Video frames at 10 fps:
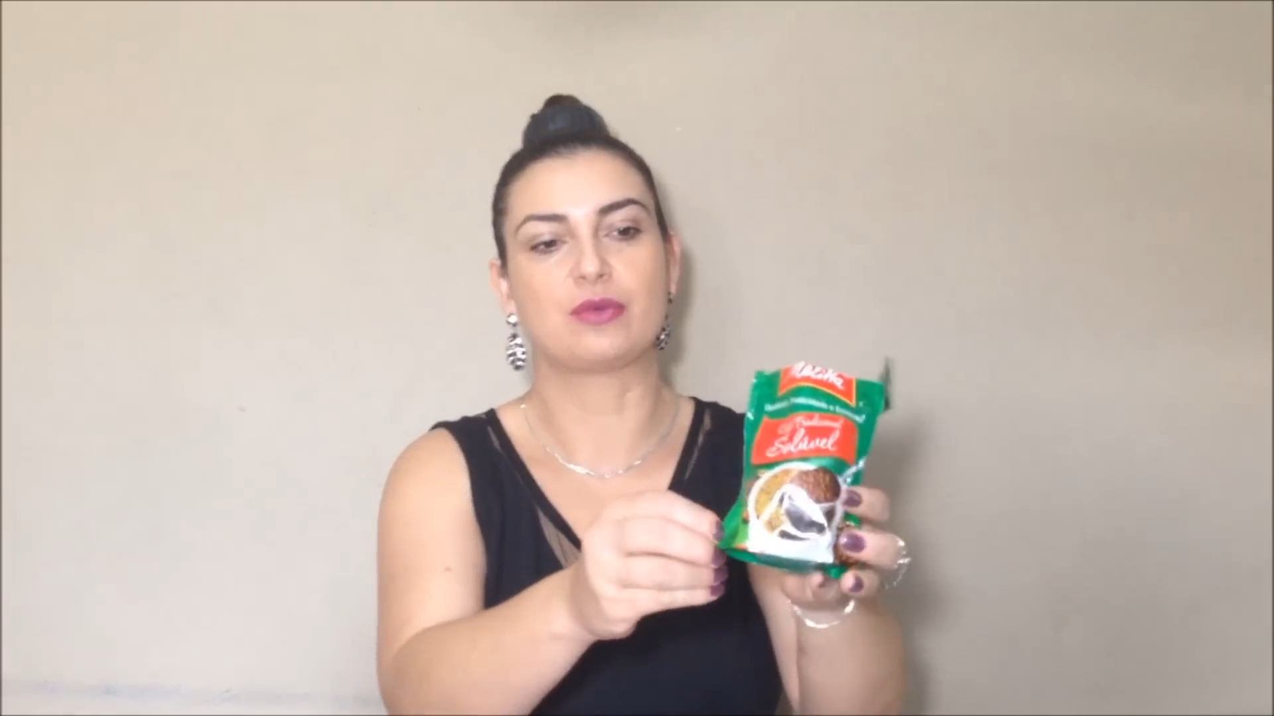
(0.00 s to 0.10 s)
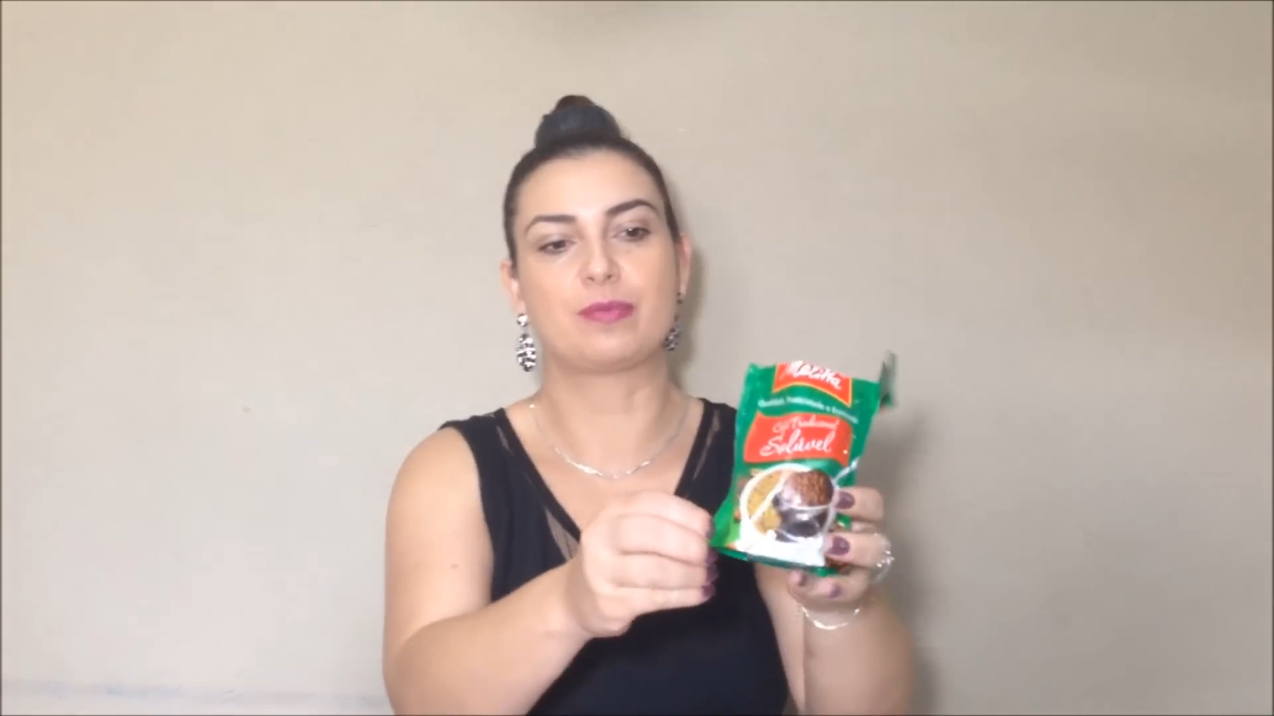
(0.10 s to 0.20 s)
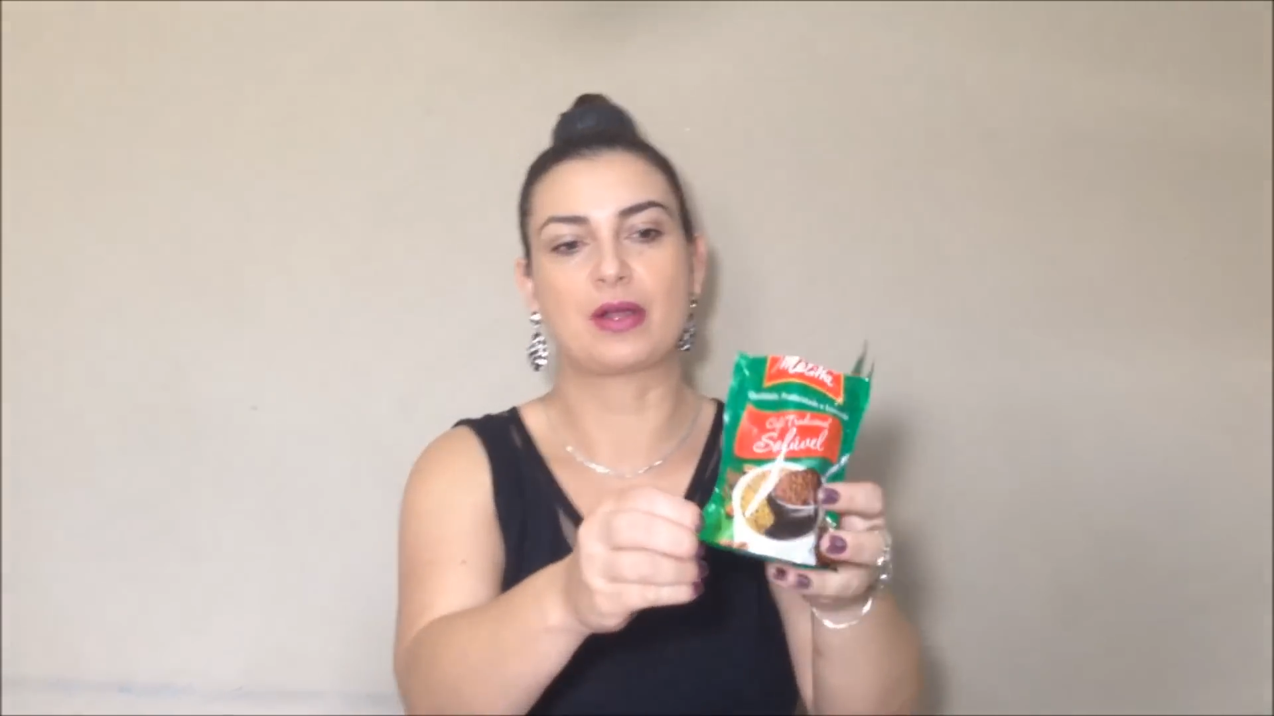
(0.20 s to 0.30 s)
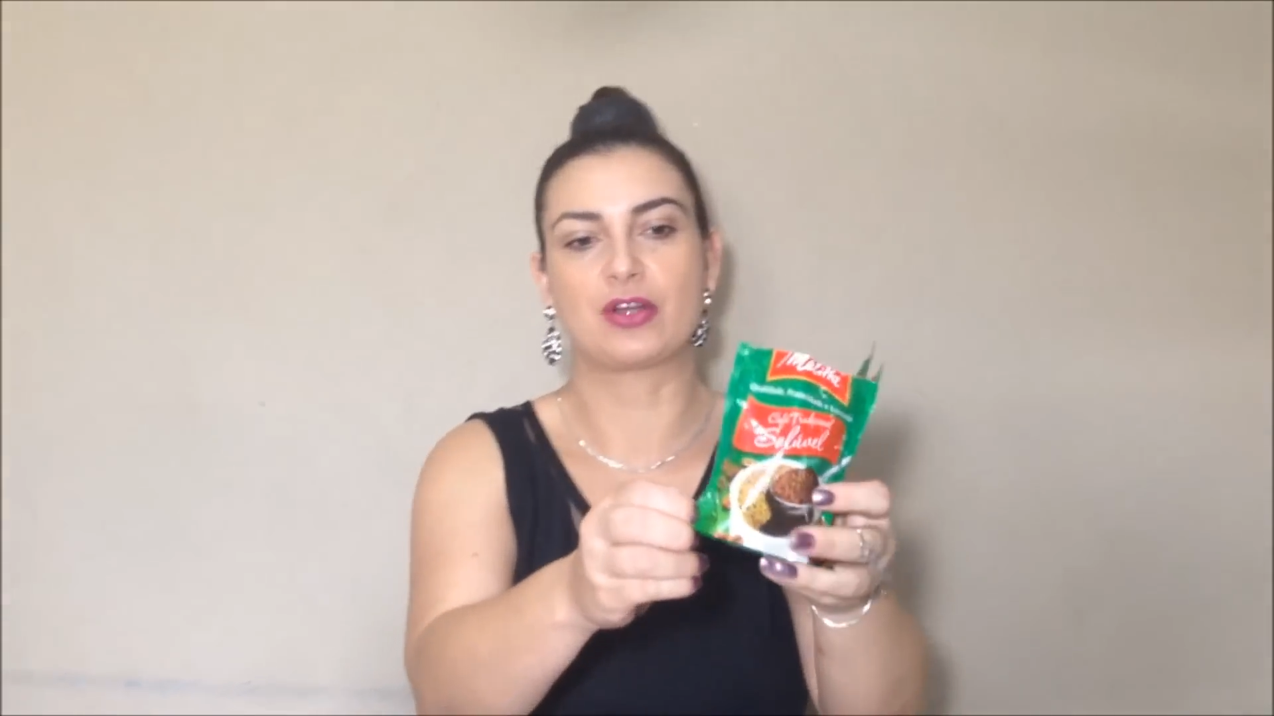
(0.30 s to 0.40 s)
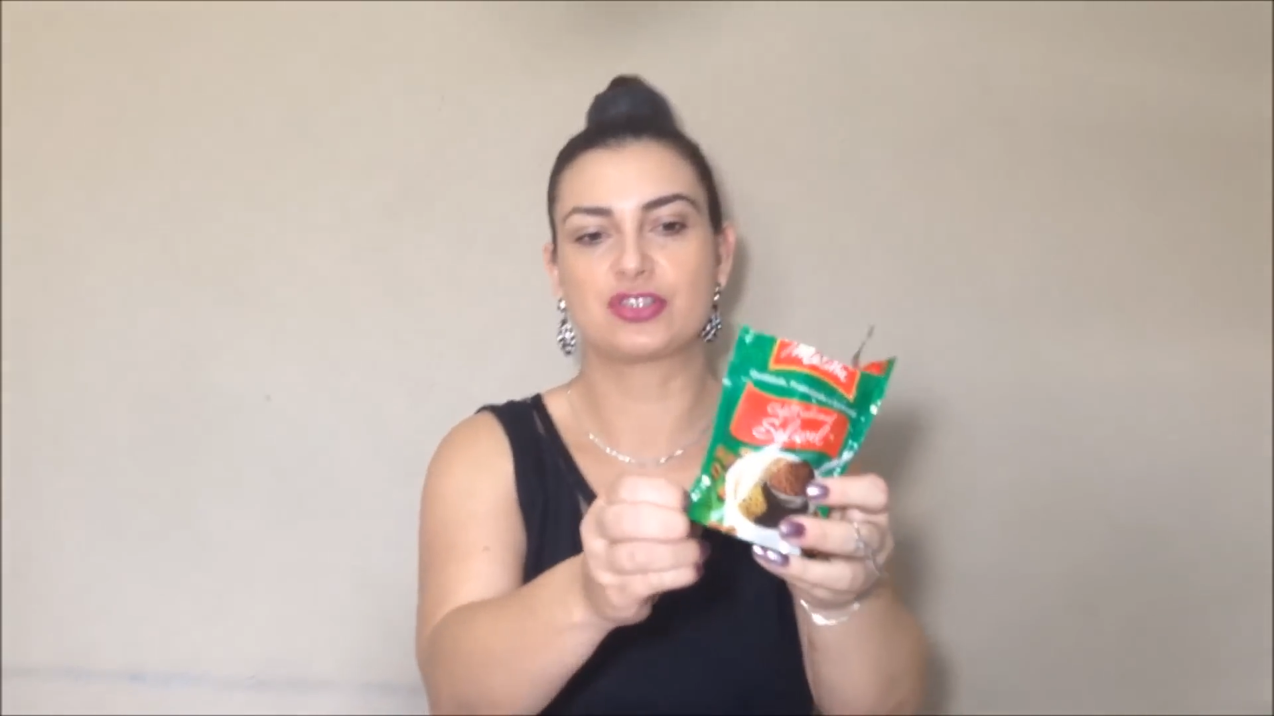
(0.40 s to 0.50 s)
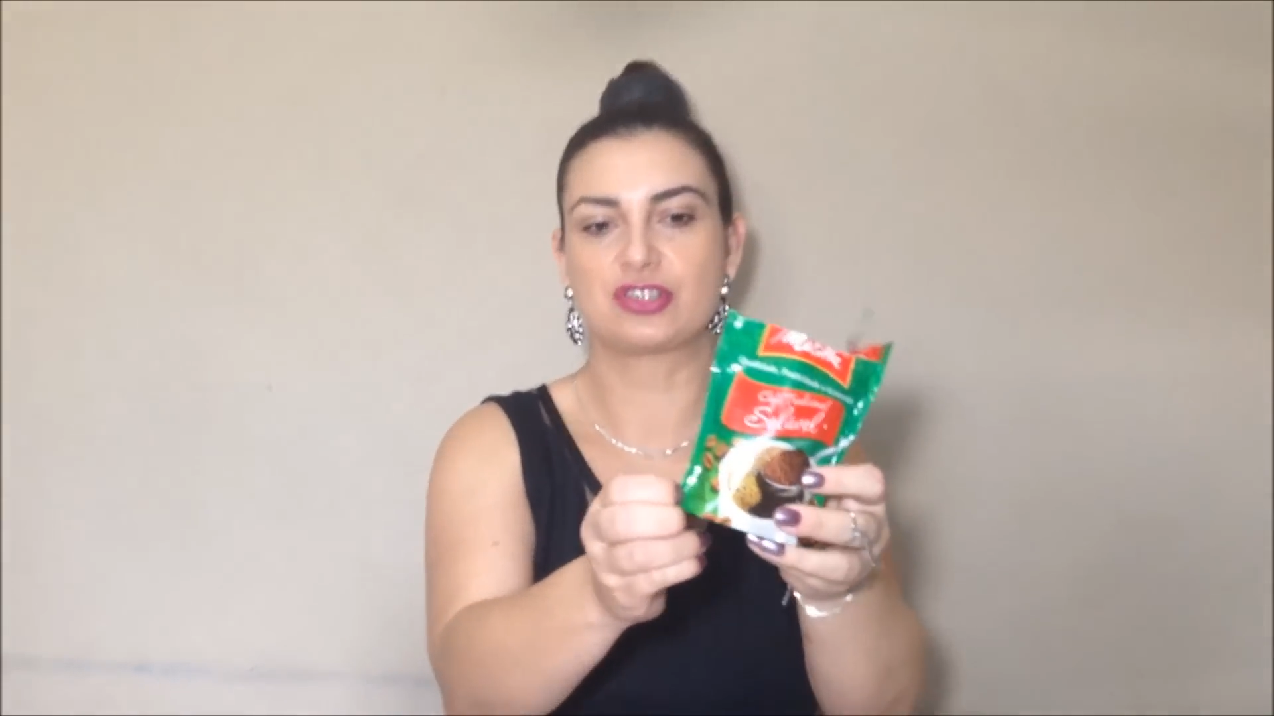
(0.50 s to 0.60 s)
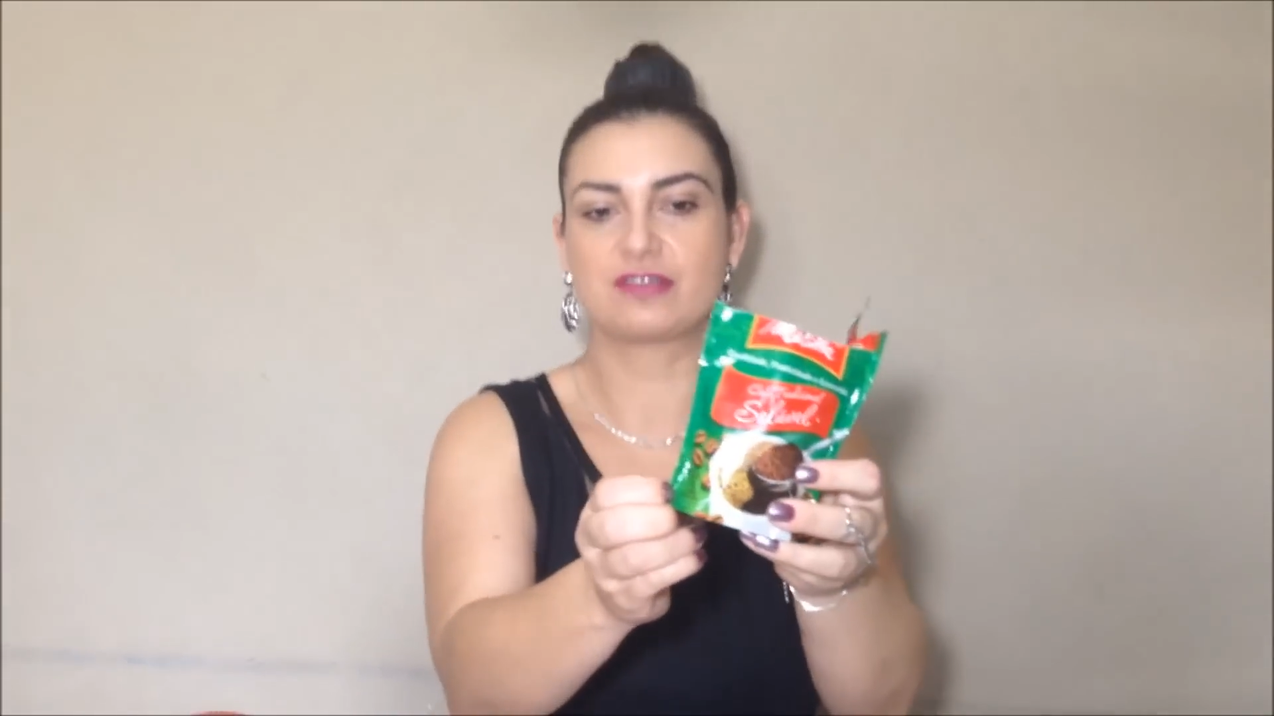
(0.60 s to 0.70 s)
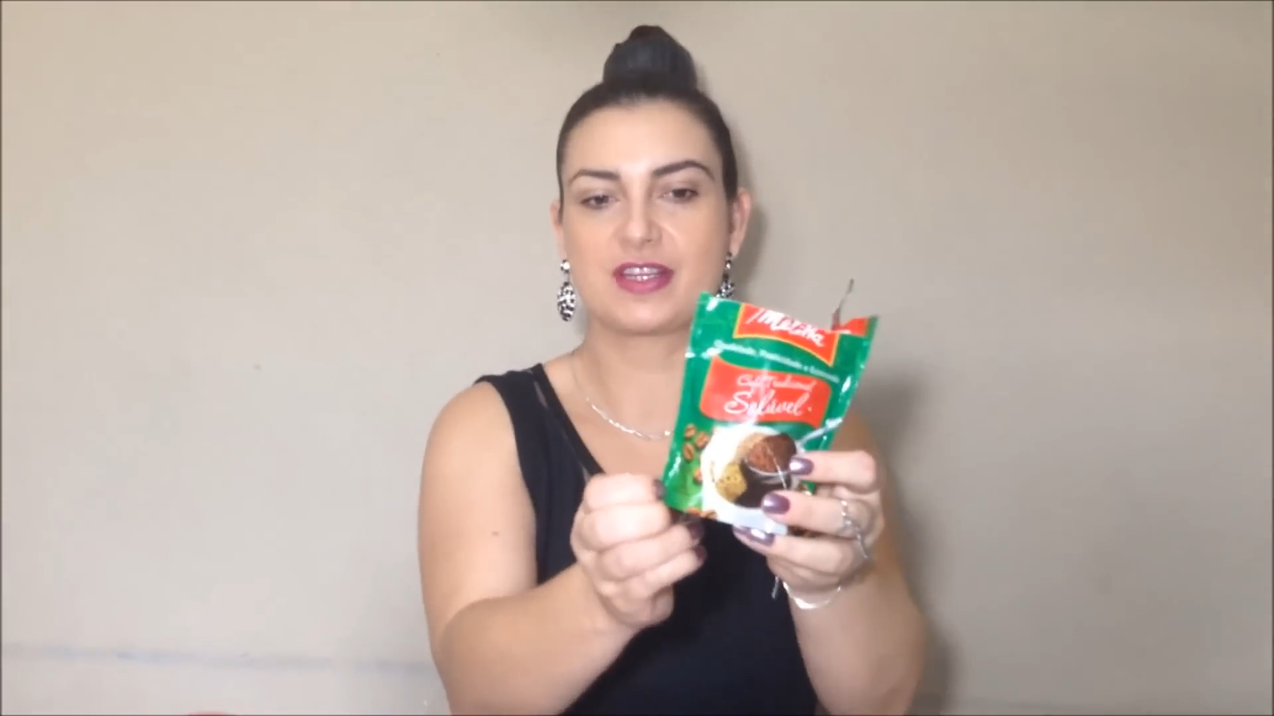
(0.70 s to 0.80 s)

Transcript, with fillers: Um pacotinho